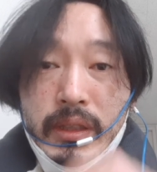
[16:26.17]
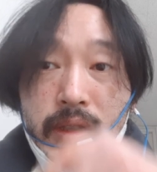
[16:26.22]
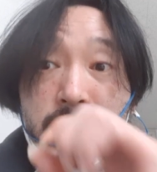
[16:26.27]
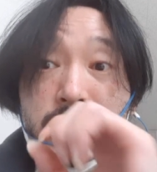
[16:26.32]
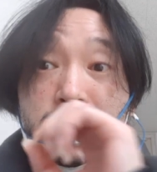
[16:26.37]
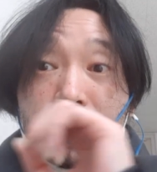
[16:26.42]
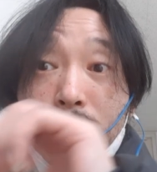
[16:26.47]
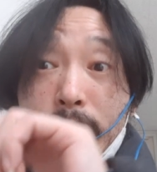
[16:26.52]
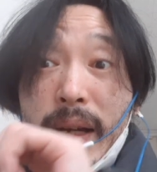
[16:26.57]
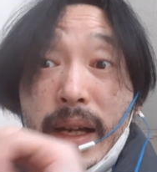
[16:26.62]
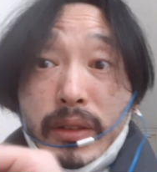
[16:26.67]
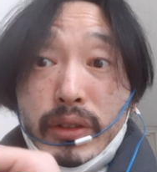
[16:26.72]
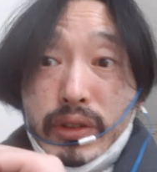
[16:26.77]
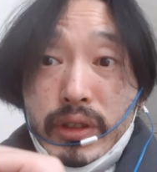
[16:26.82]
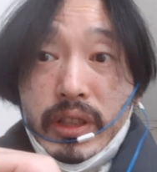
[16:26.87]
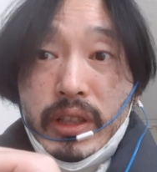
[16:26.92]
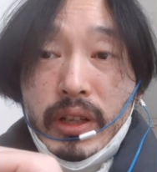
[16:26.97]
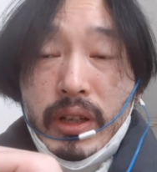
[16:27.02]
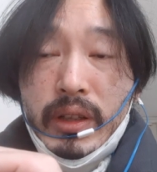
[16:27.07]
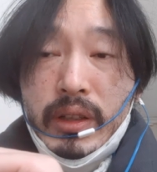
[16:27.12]
그게
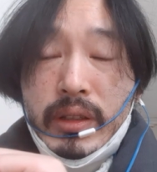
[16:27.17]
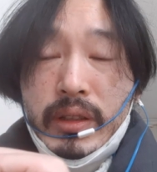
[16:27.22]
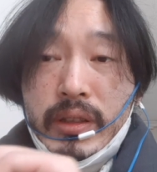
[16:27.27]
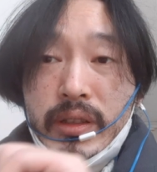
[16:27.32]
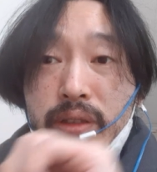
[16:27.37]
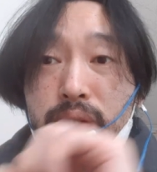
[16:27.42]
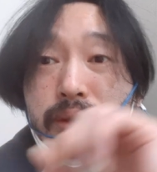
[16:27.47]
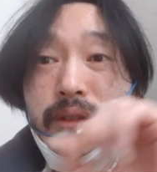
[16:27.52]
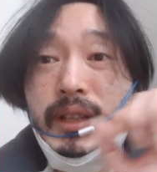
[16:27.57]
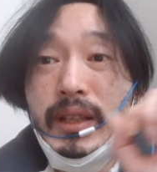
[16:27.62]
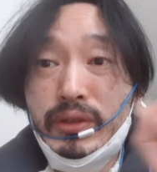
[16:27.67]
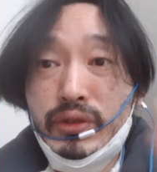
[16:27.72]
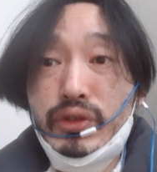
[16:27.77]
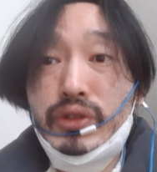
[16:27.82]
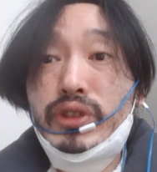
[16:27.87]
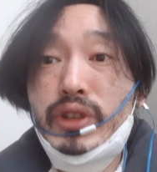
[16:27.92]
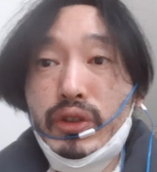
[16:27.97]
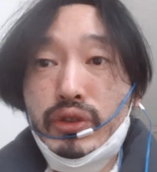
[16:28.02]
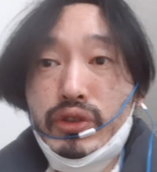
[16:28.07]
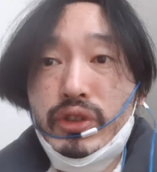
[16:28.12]
만유인력 그리고 그냥
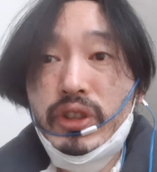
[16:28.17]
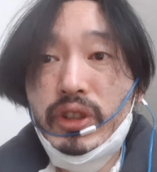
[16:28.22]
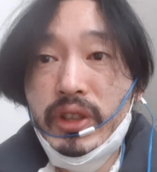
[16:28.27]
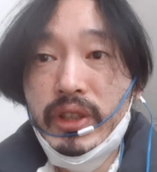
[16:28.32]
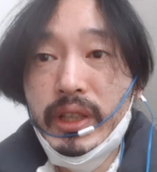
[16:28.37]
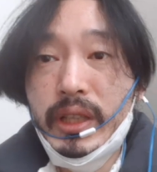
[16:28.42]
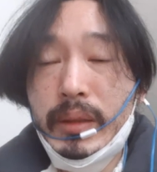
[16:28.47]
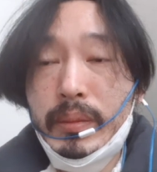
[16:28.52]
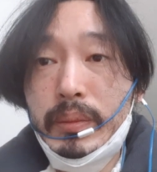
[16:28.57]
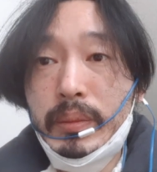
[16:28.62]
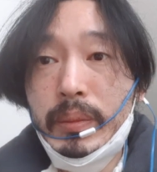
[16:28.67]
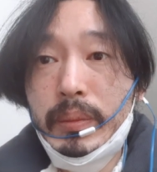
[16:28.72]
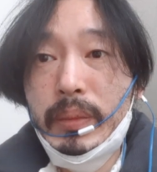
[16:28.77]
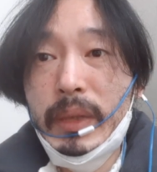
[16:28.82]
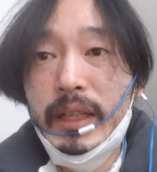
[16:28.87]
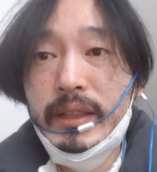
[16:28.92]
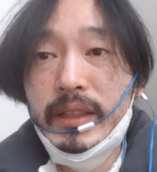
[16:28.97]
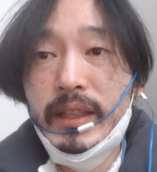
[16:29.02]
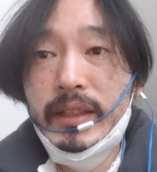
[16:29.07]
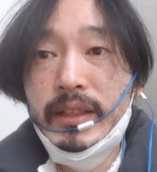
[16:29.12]
중력 중력 이렇게
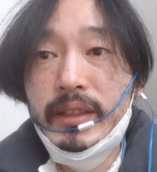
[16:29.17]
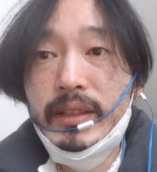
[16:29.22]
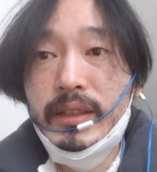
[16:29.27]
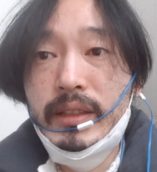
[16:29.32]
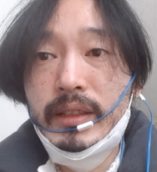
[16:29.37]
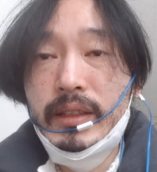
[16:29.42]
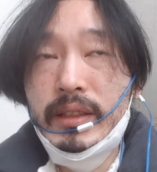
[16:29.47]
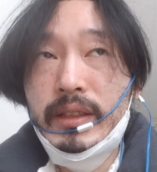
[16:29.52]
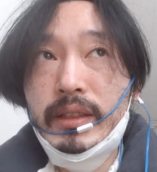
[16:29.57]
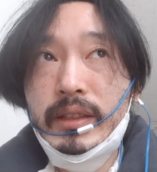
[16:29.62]
할 때는